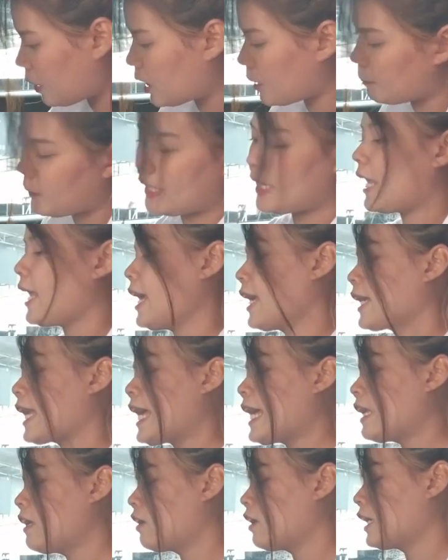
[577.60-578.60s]
เปิดบิดเอง
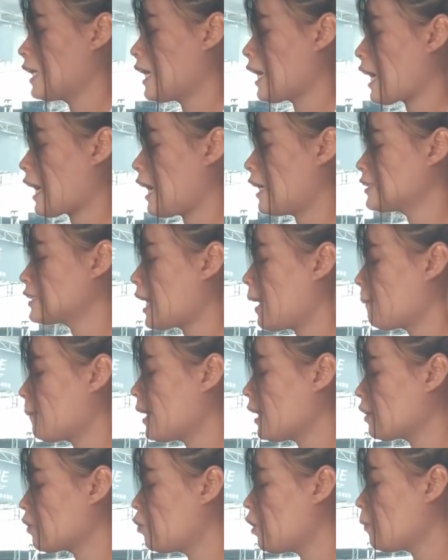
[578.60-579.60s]
ได้เลยนะคะ สา
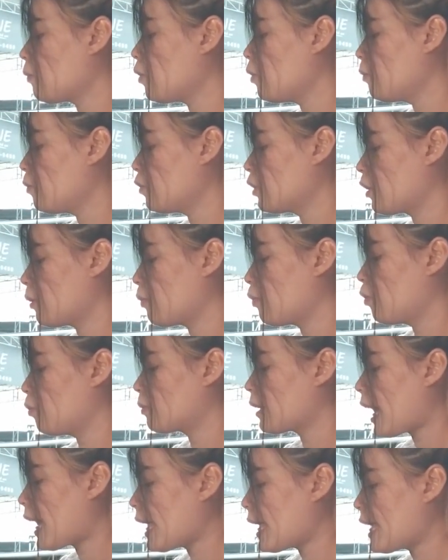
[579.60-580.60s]
มารถควบคุมอุณหภูมิ
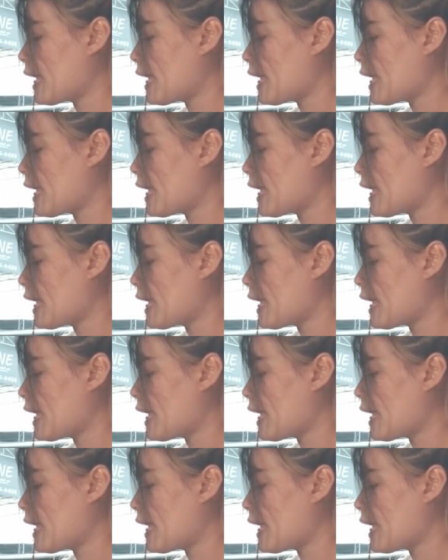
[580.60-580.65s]
ได้